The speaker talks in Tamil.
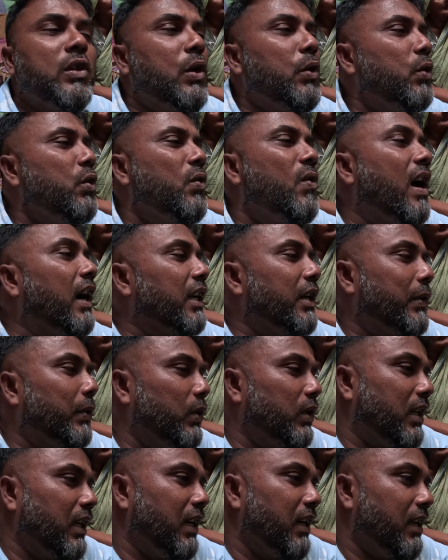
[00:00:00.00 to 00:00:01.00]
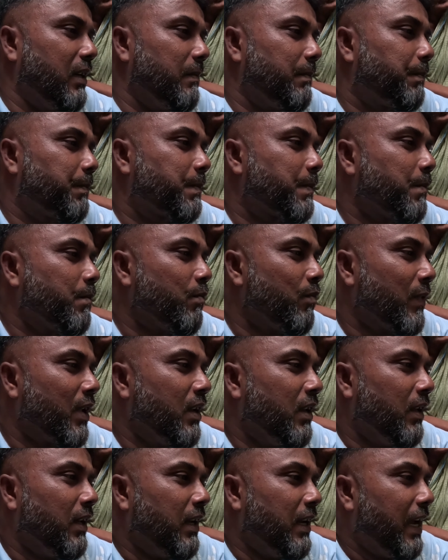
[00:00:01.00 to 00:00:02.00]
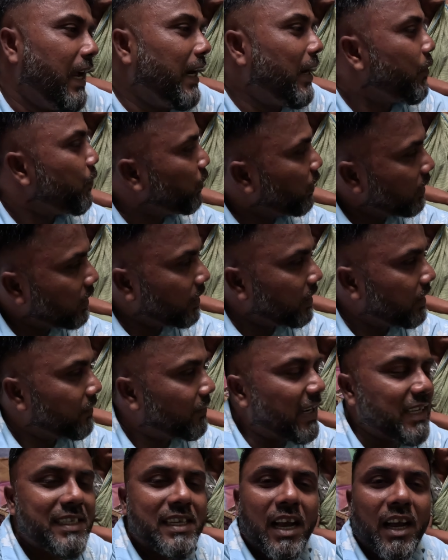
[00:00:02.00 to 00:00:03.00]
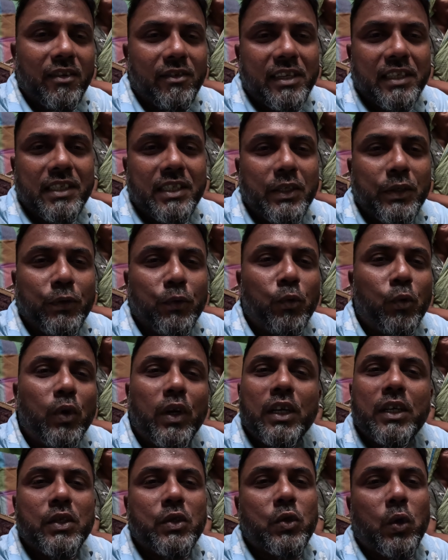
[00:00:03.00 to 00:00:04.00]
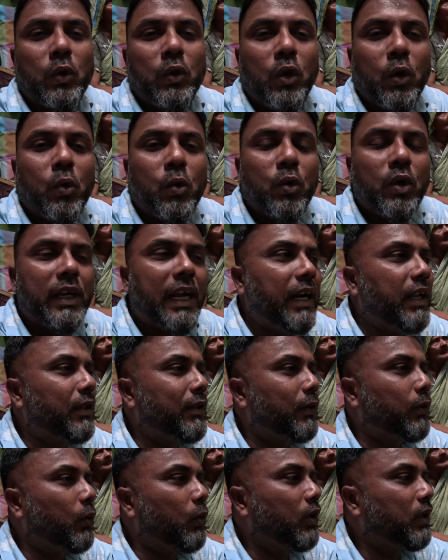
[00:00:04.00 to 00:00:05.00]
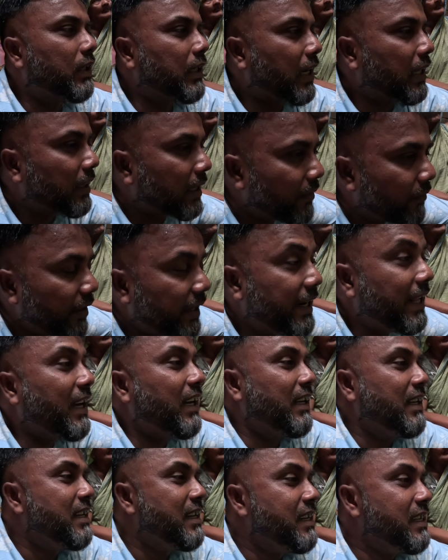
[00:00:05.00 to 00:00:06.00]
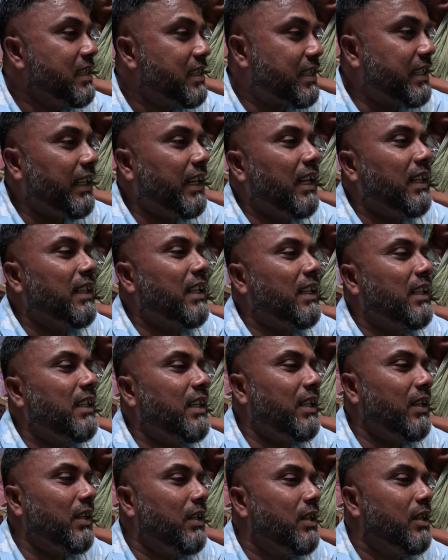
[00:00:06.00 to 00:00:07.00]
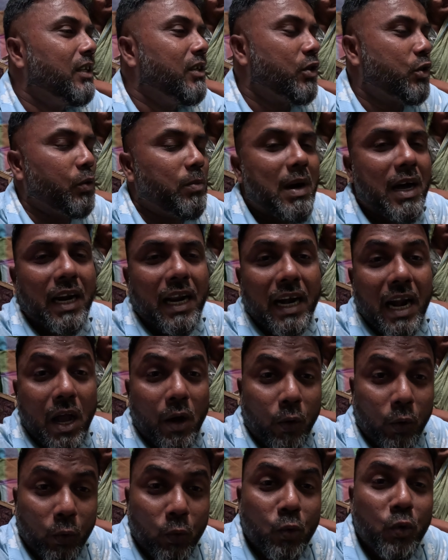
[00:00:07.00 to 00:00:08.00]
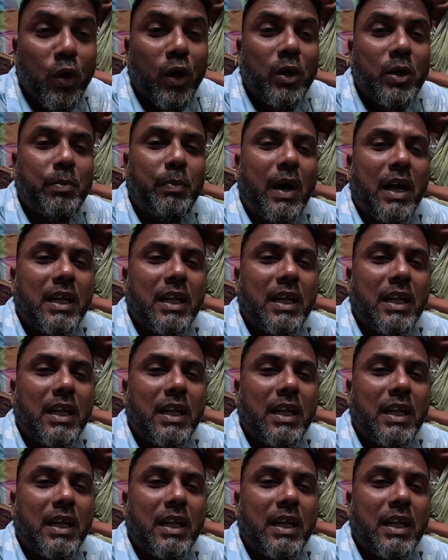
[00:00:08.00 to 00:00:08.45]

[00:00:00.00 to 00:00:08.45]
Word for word: சொந்த வீடு வாங்கி கொடுக்கல ஏன்னா உங்களுக்கு ஒரு வயசாகிடுச்சு உங்களுக்கு சொந்த வீடு எடுத்து கொடுக்குறத விட சிறந்தது சுமாராக நாங்கள் ஒரு ஊடொன்று